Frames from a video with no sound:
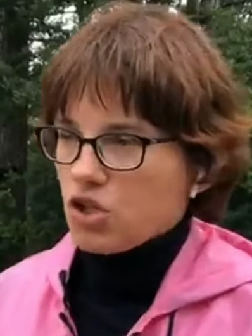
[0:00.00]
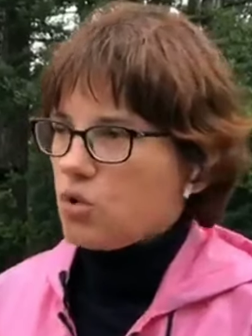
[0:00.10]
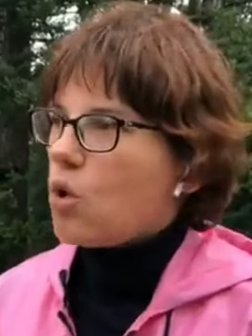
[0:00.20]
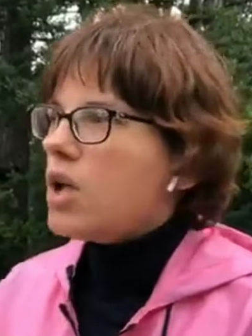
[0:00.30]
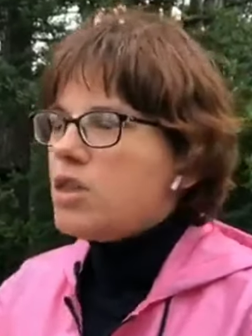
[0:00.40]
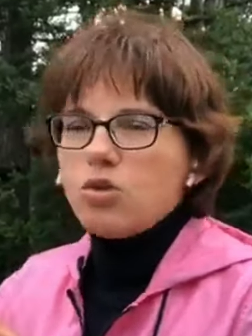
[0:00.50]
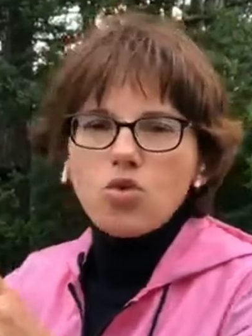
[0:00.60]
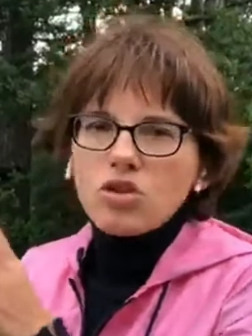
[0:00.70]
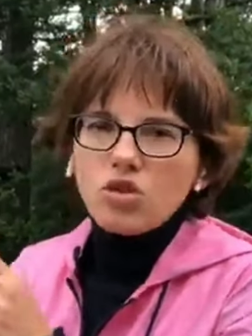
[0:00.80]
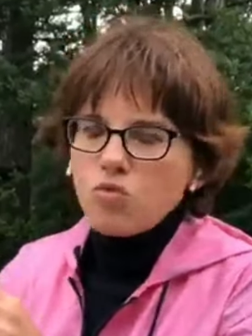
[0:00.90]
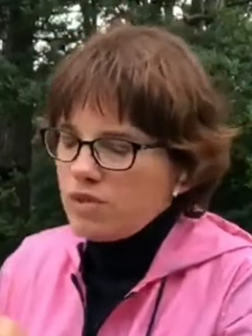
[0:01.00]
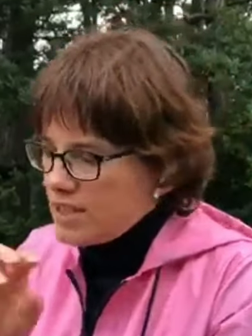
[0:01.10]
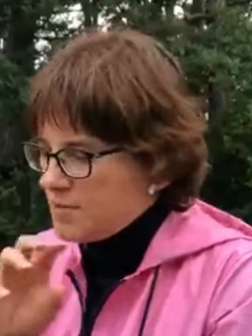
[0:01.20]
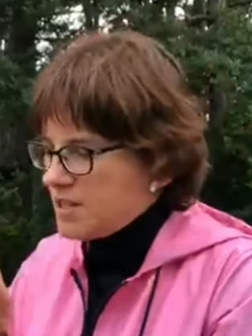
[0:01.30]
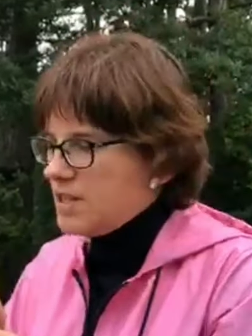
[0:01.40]
но никто не
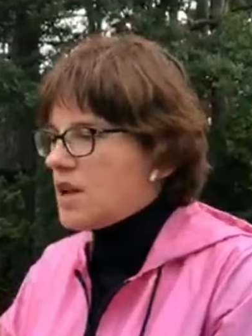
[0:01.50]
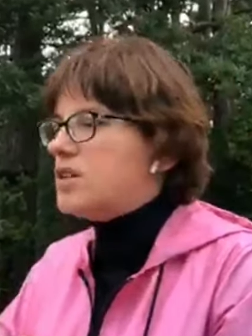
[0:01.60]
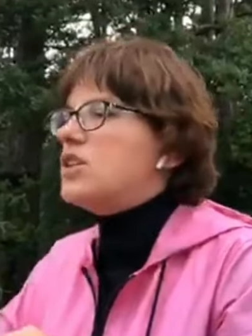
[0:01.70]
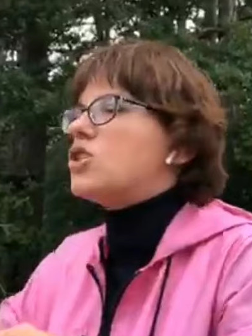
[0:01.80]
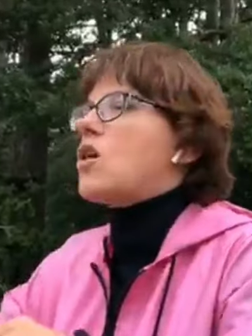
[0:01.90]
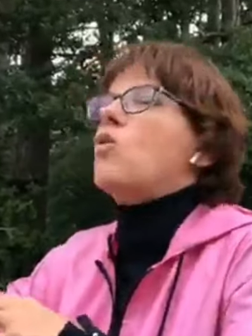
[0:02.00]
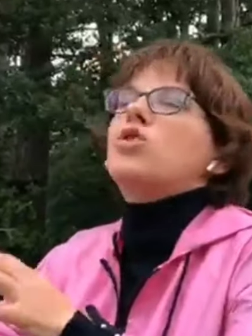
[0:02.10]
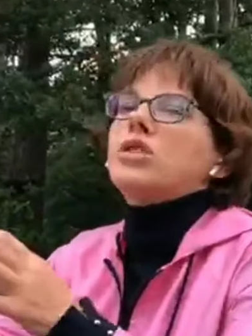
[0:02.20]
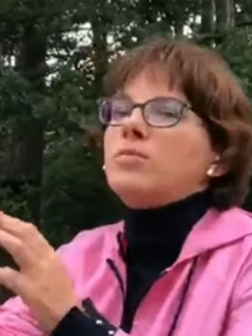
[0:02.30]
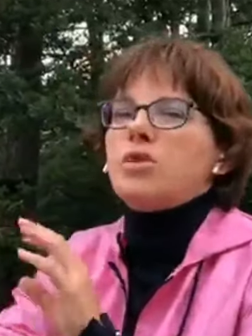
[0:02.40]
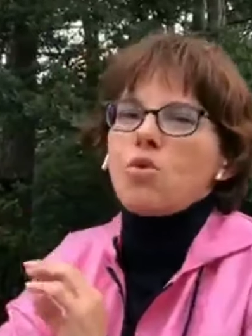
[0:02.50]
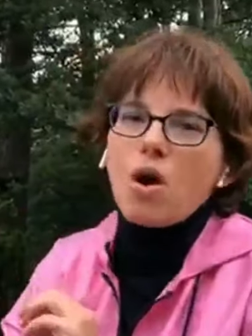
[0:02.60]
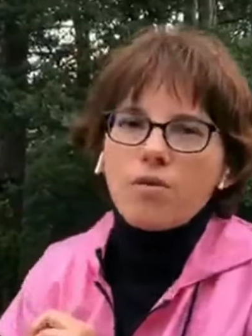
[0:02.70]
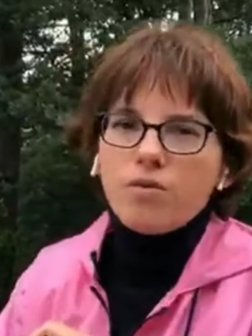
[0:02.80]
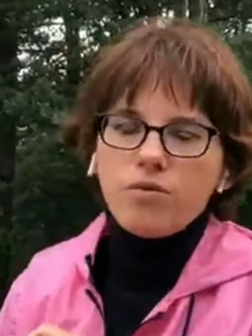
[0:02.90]
задумывался спросить, а где же какой же
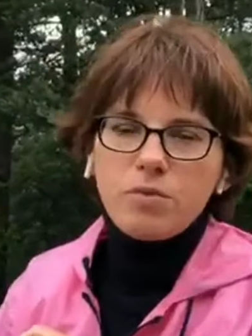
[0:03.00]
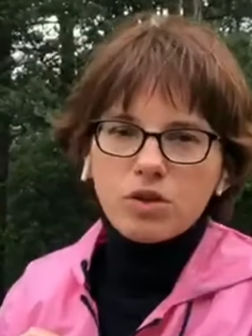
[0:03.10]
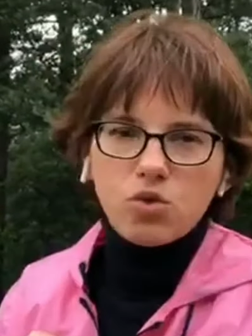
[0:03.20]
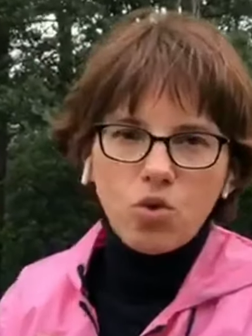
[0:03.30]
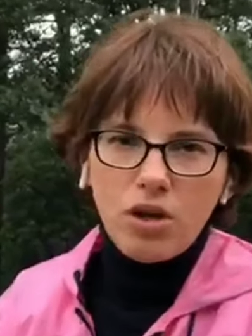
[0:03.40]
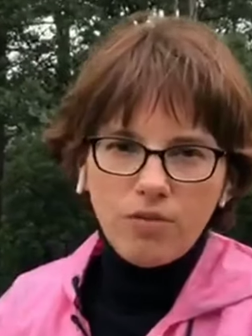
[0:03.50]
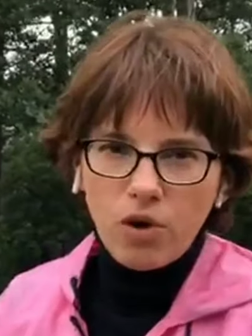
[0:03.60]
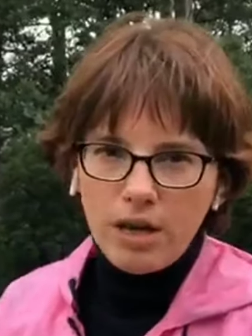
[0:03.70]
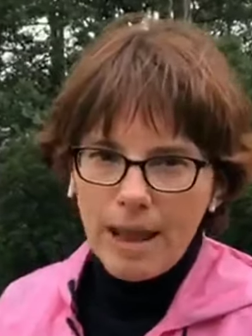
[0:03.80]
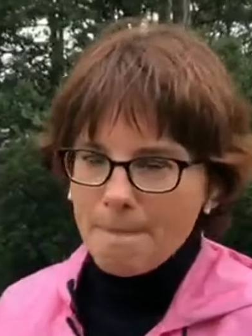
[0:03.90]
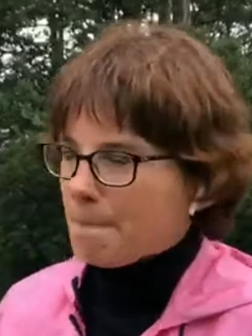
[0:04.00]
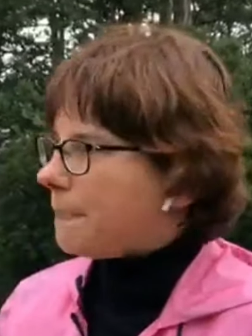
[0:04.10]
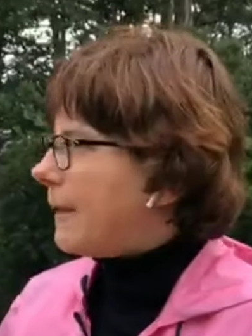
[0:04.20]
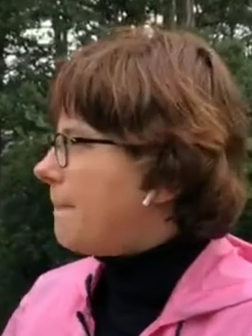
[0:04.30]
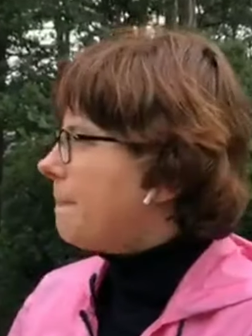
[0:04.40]
таптеруар в Мерсо или в Вольне,
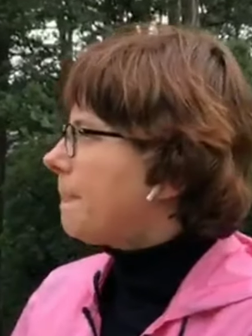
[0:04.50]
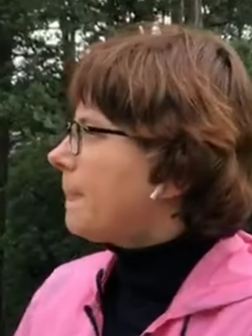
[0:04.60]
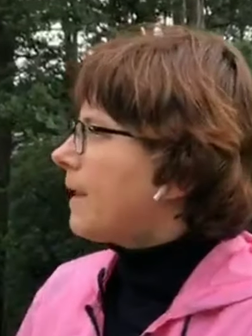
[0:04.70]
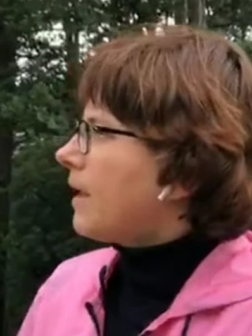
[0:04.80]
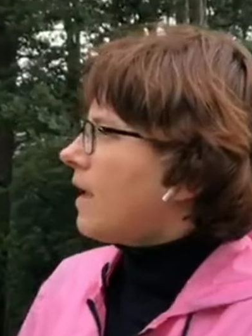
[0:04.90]
да? Угу.